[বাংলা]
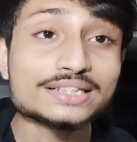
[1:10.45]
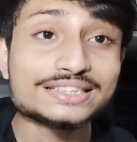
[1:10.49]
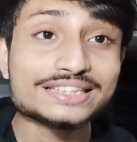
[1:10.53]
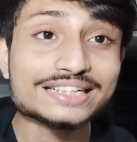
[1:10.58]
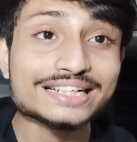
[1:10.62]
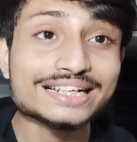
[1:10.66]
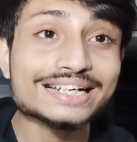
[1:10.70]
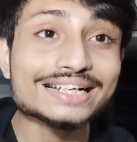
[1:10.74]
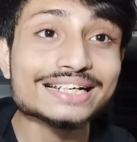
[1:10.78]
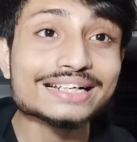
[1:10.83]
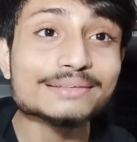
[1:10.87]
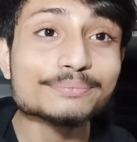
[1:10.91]

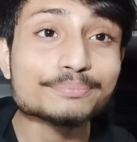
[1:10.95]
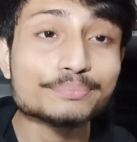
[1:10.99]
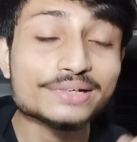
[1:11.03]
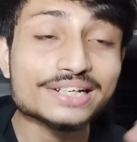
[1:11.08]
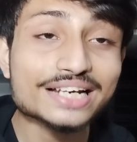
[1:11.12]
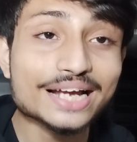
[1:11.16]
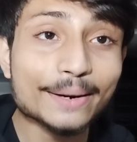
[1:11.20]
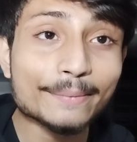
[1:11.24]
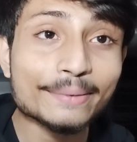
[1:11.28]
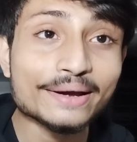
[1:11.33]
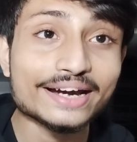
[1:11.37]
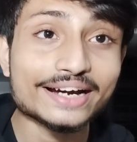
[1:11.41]
যে
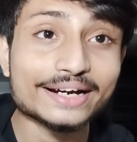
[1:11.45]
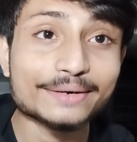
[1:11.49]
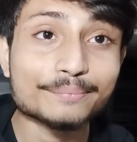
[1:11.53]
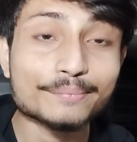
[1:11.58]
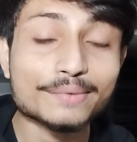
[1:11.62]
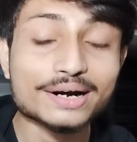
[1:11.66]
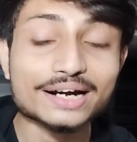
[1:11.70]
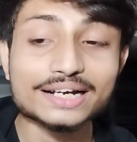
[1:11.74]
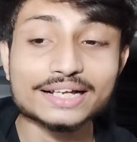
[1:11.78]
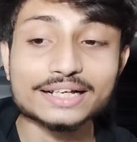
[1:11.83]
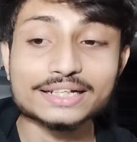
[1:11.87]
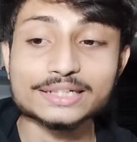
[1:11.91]
বিলাভেট
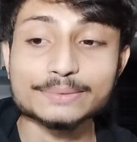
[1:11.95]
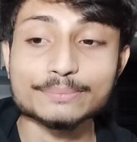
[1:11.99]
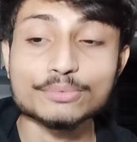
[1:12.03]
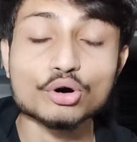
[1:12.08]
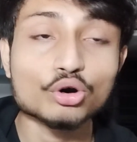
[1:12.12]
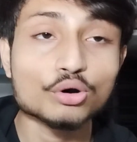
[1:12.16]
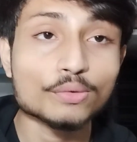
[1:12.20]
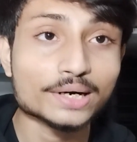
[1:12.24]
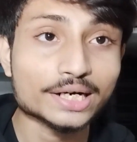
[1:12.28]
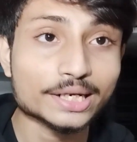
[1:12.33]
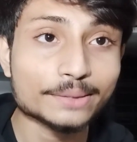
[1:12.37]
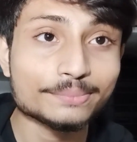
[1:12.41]
মানে যে
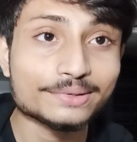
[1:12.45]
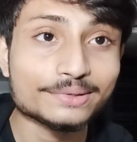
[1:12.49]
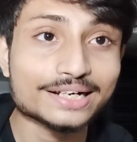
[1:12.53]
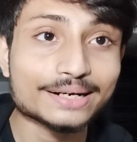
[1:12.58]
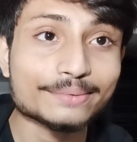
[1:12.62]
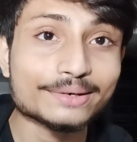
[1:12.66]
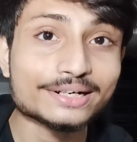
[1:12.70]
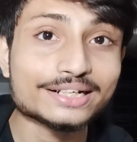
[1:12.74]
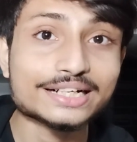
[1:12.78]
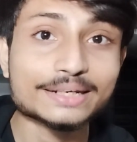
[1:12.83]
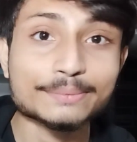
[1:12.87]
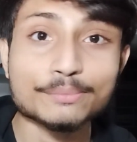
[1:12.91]
ভগবানের
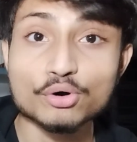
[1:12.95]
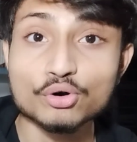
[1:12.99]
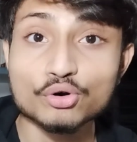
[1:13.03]
বিলাভেটরা